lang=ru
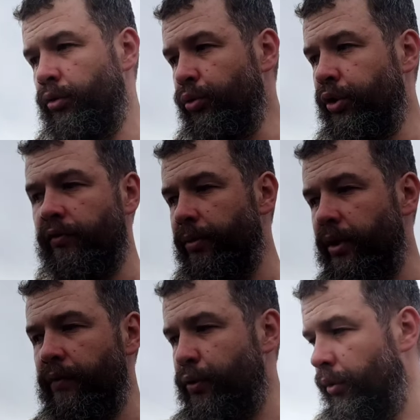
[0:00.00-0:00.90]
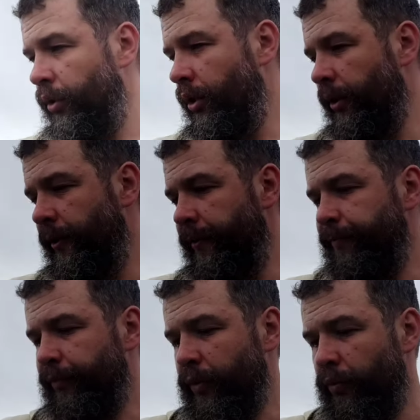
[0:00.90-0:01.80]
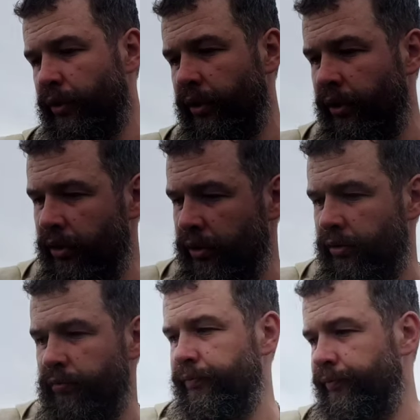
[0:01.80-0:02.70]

Душит вообще все. Вот, и